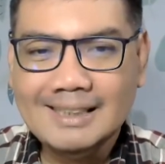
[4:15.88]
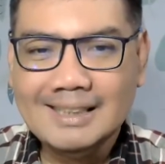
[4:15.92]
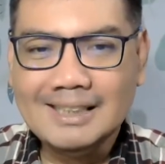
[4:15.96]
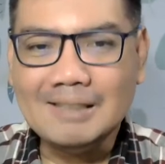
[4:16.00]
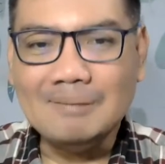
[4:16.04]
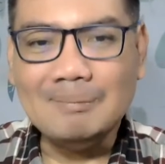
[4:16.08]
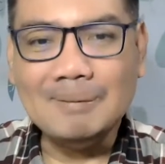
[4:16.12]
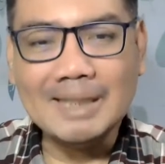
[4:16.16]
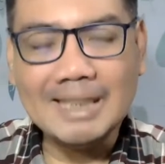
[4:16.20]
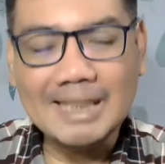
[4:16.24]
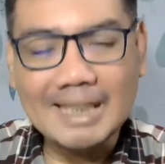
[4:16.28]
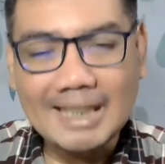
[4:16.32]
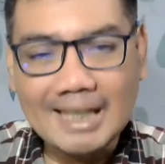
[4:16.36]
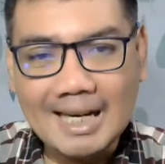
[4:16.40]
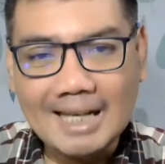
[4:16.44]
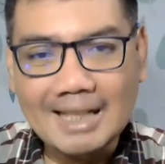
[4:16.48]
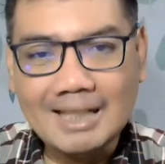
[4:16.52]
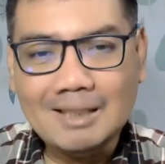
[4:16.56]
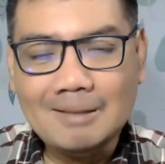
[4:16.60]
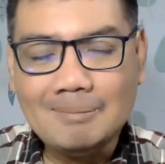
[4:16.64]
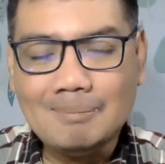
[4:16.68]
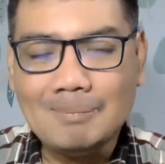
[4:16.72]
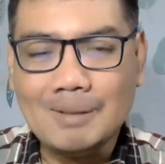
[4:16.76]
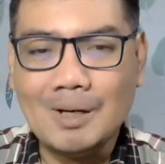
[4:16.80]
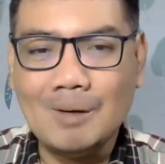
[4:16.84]

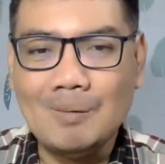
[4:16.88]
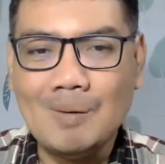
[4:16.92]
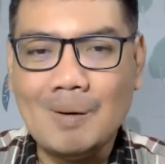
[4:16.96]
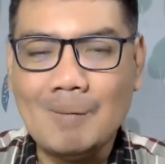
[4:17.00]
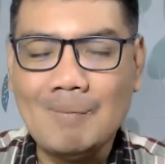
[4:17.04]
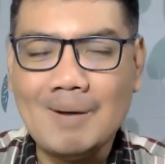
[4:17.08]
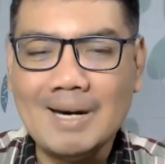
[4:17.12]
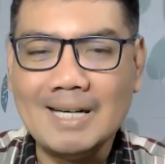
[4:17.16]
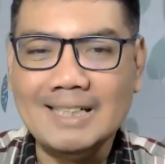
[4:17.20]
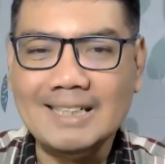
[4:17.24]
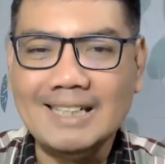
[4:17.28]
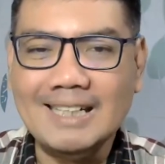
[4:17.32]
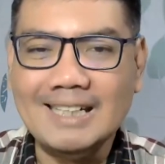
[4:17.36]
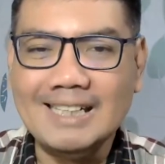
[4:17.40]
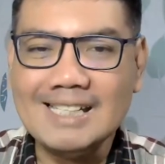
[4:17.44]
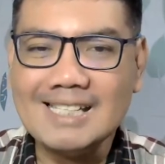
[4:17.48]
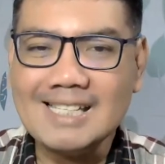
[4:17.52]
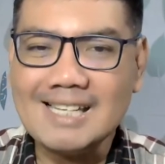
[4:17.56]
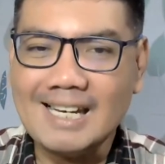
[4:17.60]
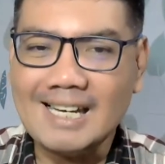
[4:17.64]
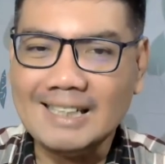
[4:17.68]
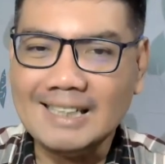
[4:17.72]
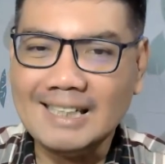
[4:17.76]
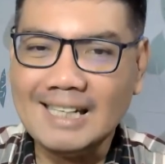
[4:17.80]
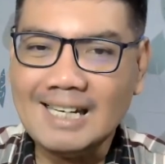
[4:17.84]
Demikian pengumuman dari
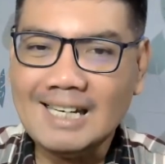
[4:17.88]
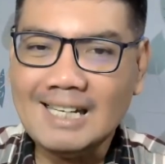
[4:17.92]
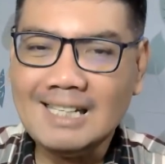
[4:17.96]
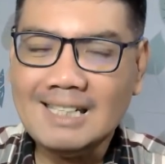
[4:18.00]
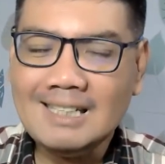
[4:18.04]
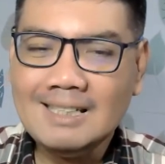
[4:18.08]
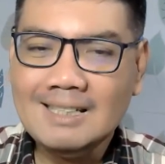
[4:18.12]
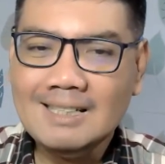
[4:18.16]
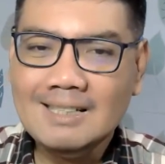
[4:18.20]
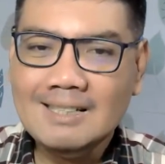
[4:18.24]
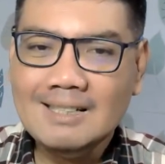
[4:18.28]
saya.